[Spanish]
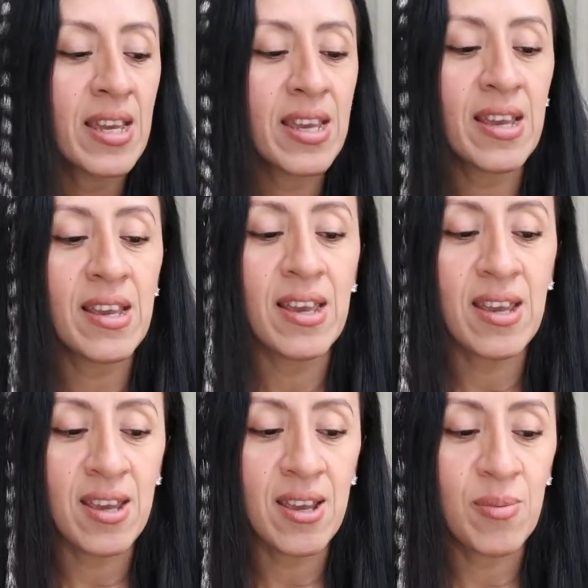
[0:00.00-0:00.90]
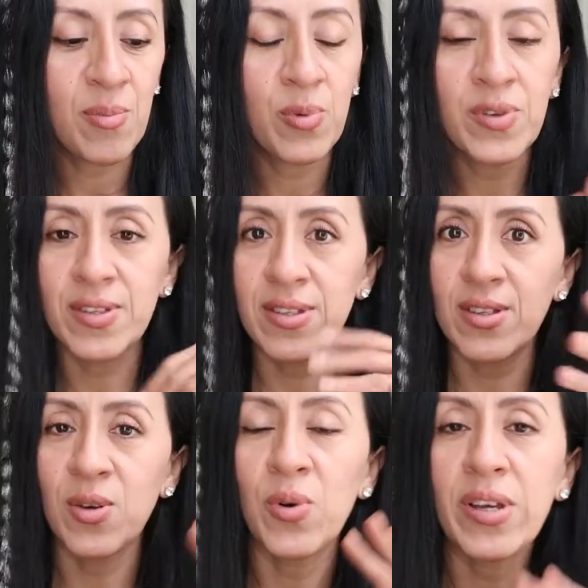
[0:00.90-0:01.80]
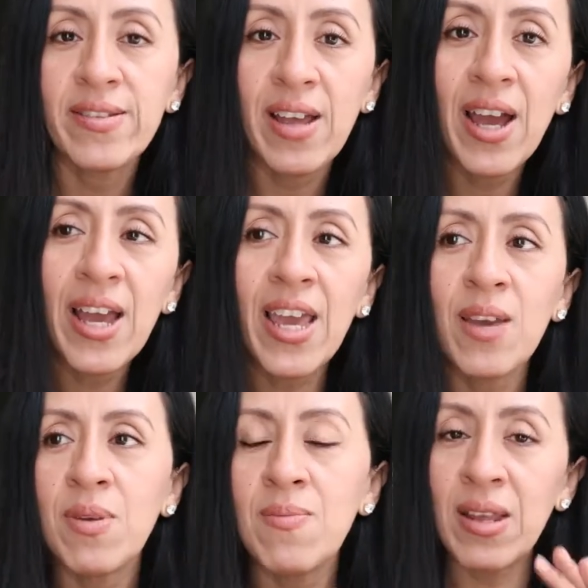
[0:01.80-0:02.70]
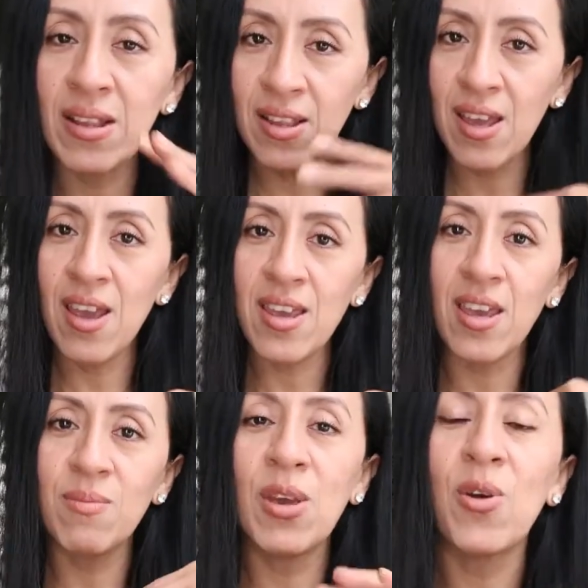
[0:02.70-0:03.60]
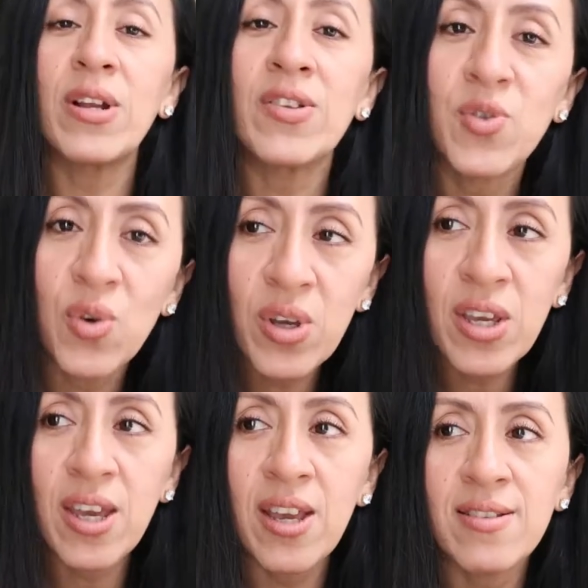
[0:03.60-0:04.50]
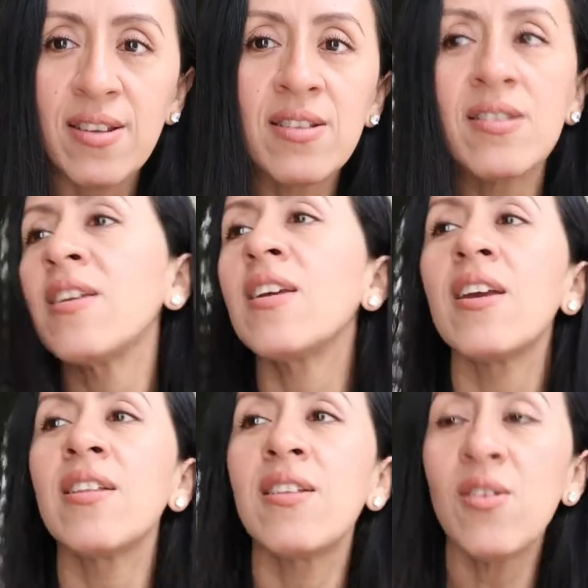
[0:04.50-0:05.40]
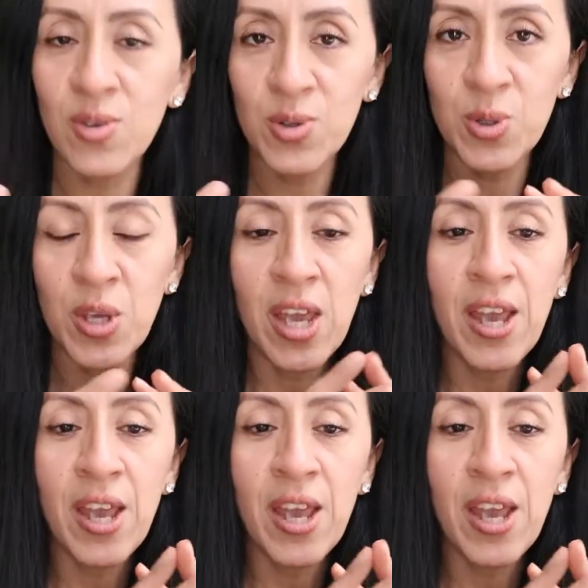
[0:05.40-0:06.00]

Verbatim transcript: que eh, pues como que está en mi mente y en mi corazón y que sentí que Dios